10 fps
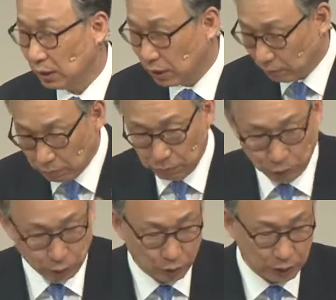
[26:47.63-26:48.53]
참
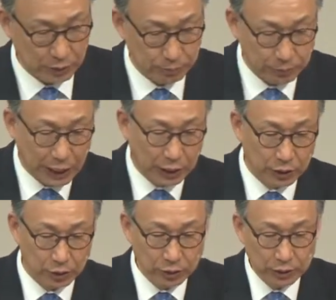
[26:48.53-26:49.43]
보통 기쁨이
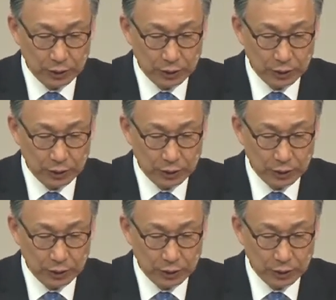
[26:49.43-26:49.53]
아니죠.